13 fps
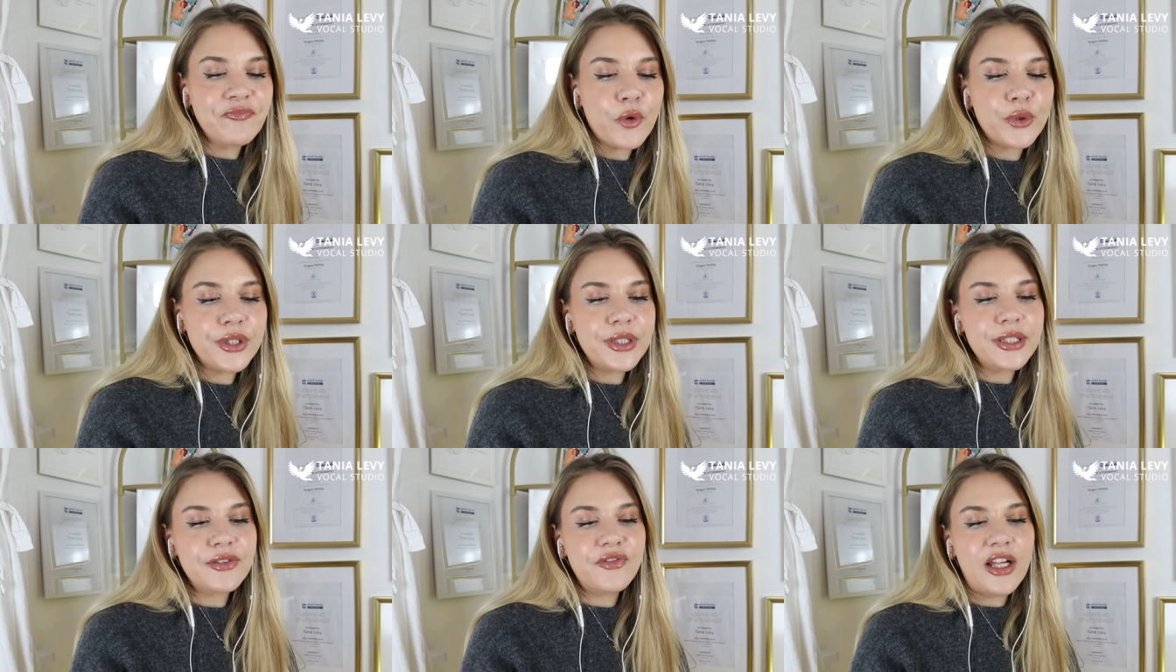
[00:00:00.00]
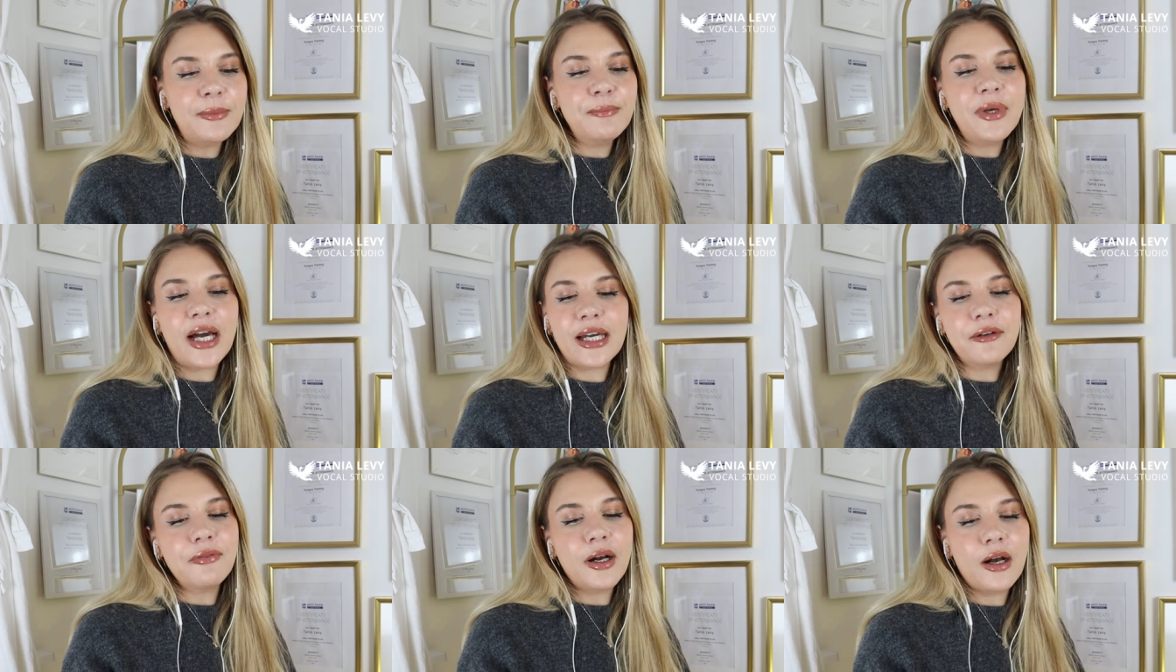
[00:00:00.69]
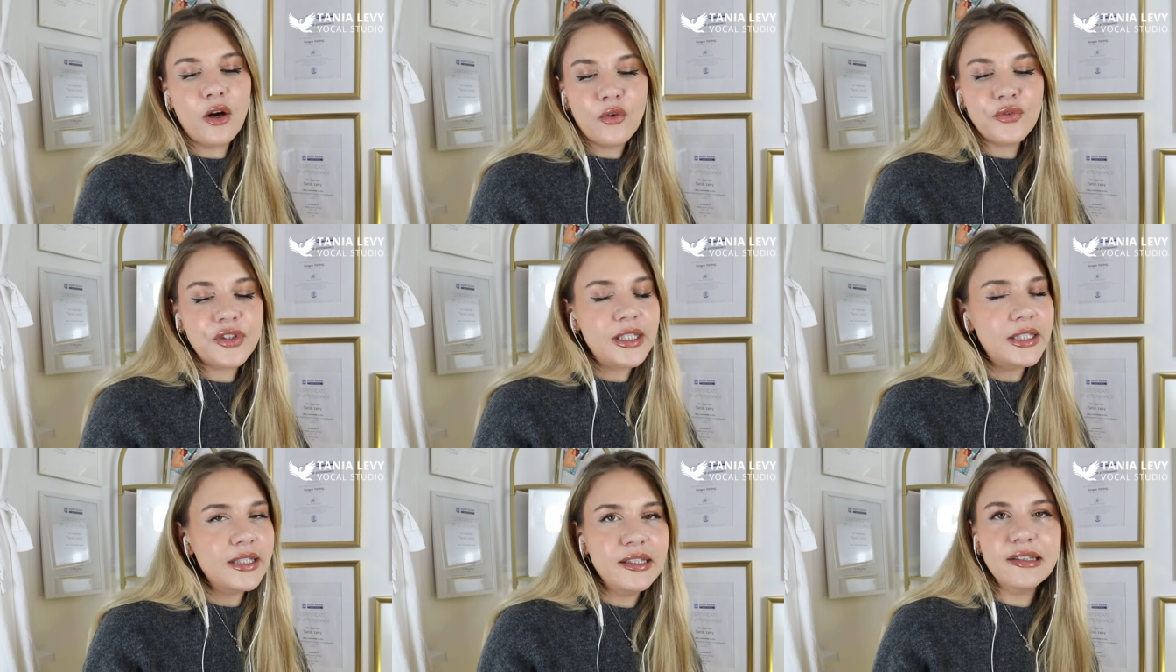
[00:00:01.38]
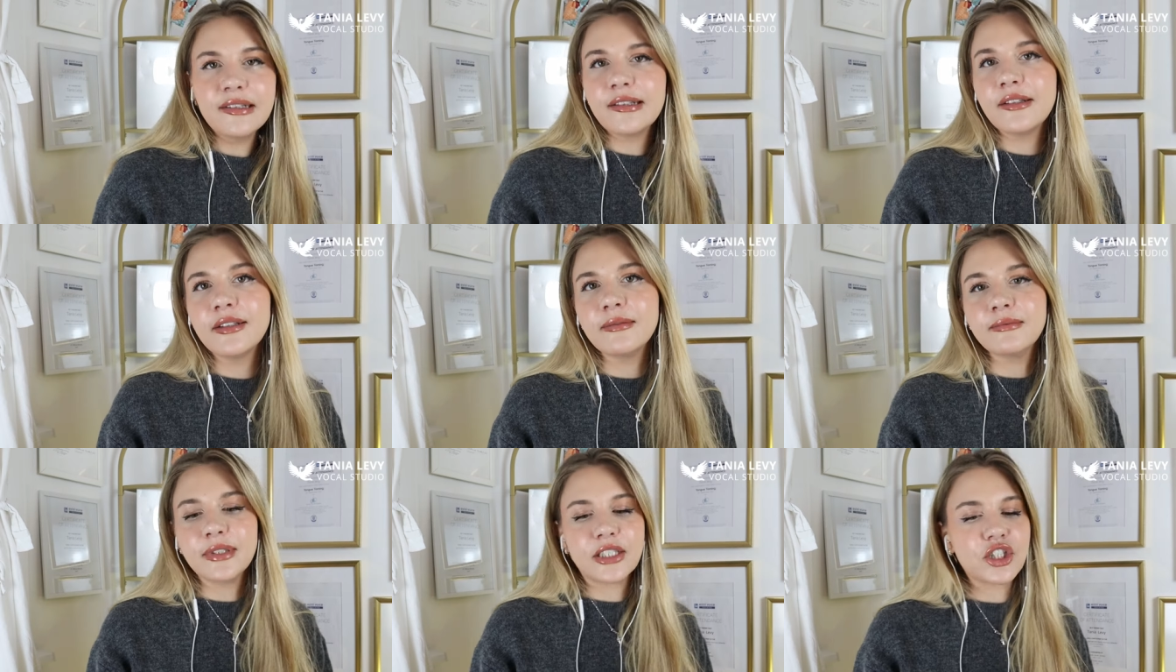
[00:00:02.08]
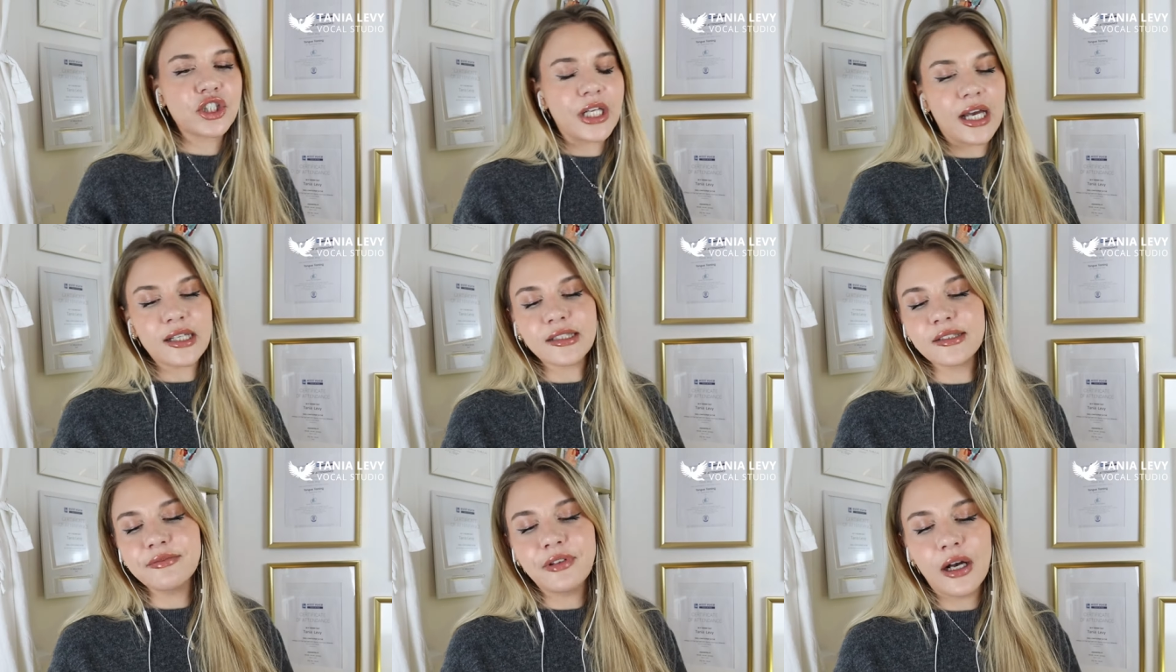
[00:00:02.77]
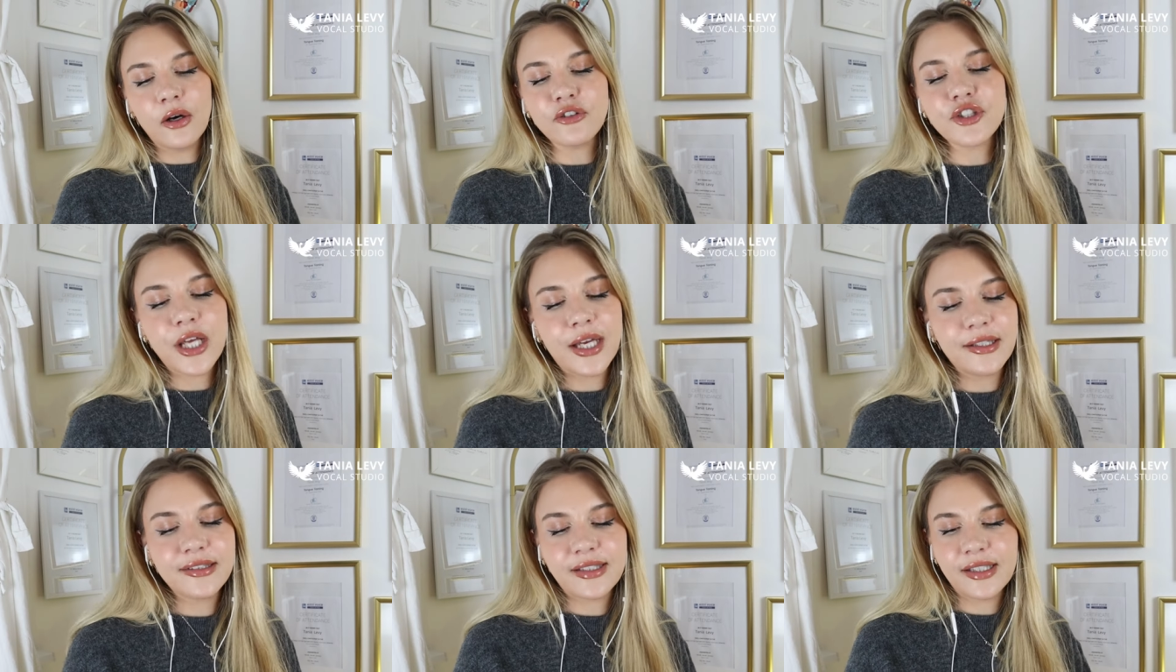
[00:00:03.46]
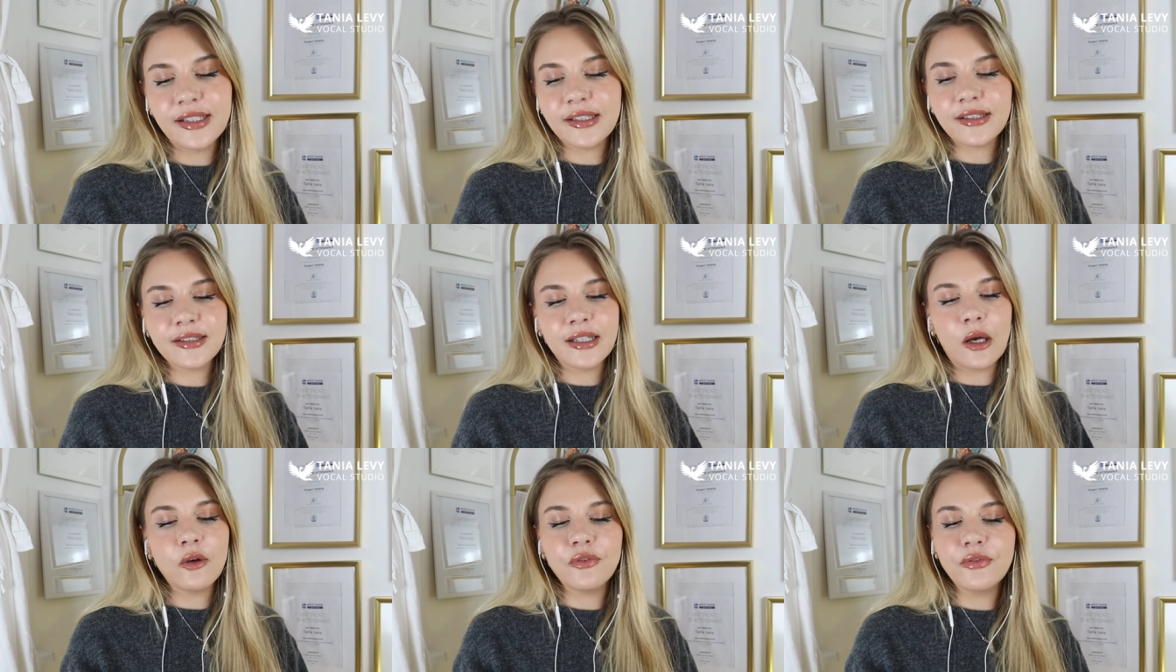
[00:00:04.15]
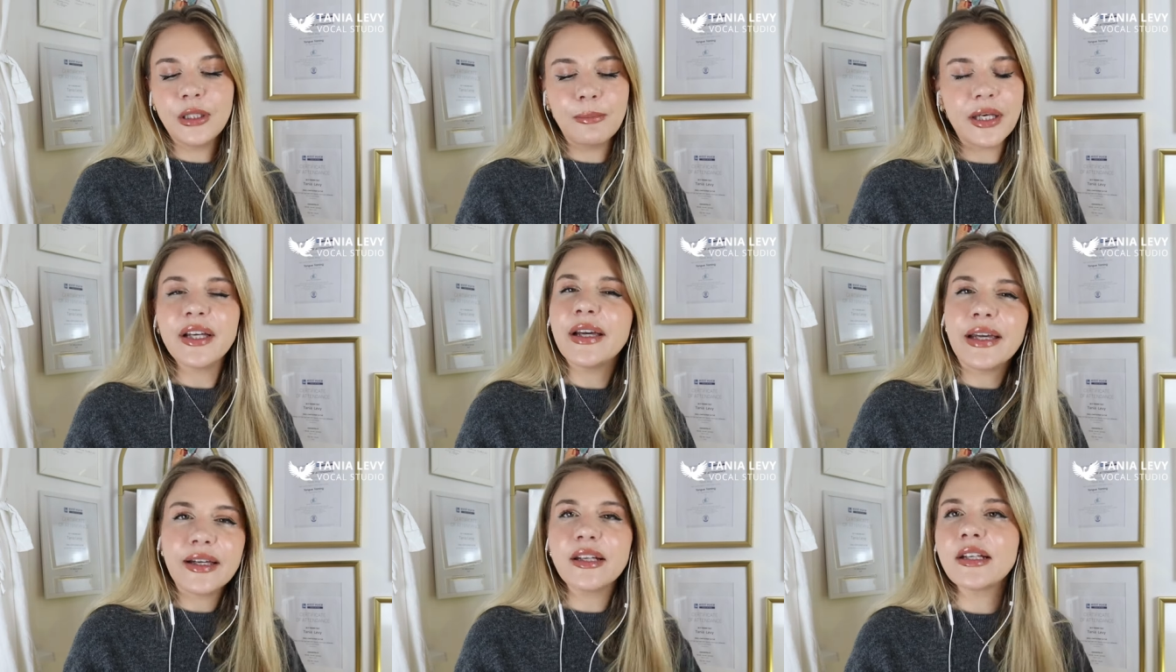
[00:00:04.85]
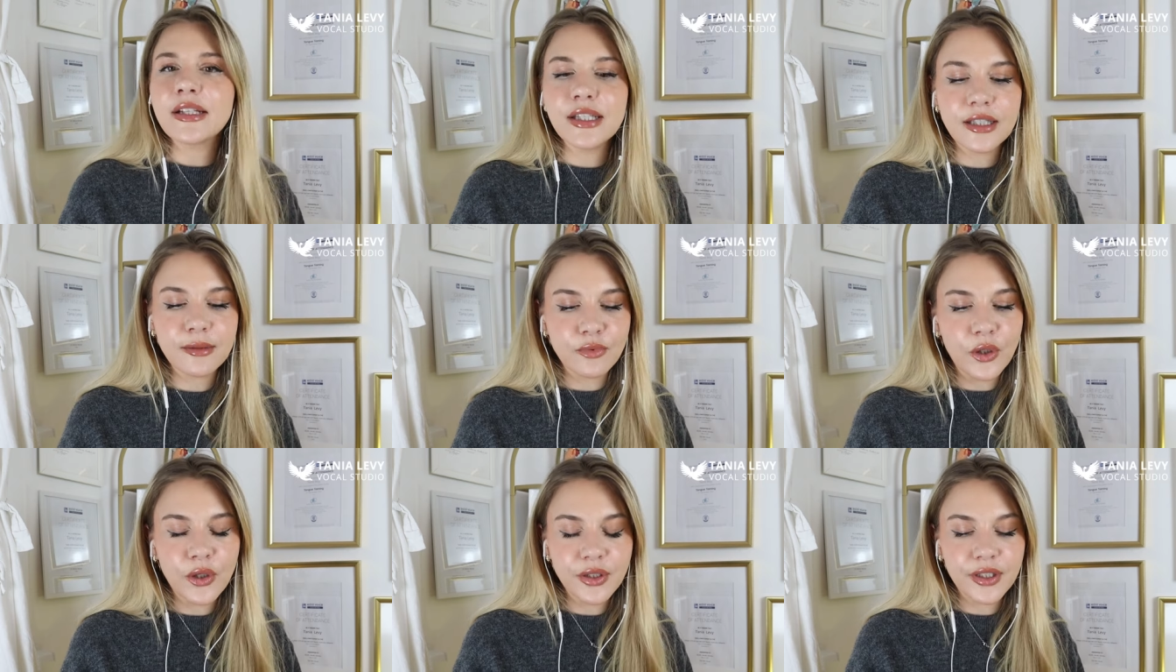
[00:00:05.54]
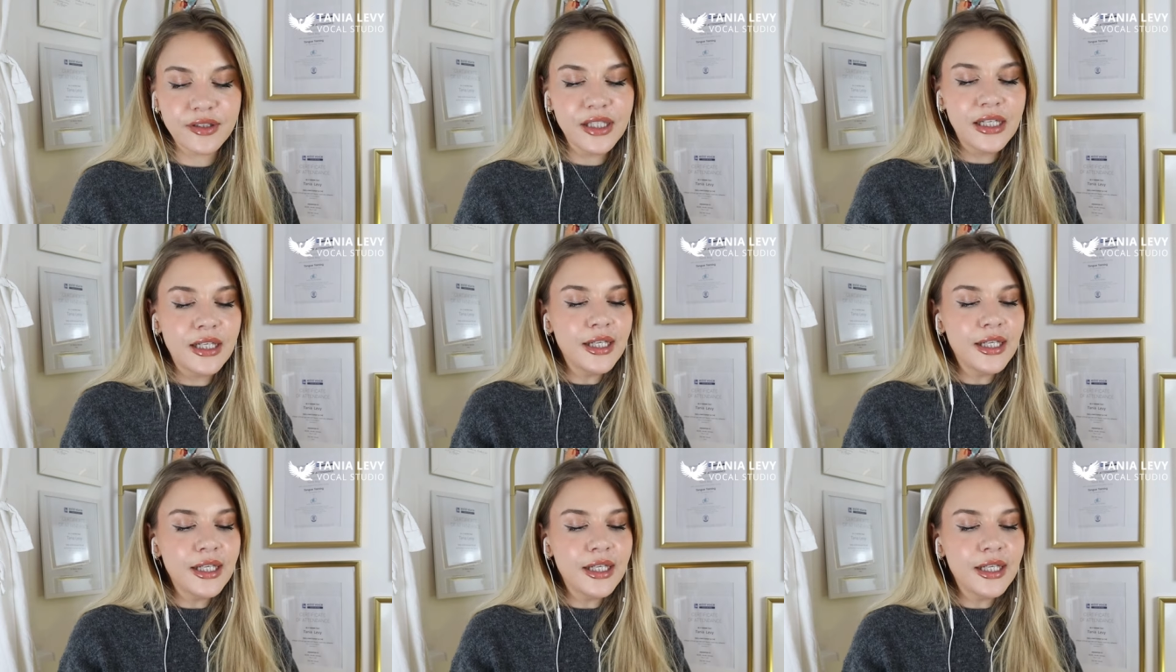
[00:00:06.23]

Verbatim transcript: Und ich, es fällt mir einfach auf, sie ist eine starke Frau, starke Sängerin, auch viel mehr geerdet in ihrem Können.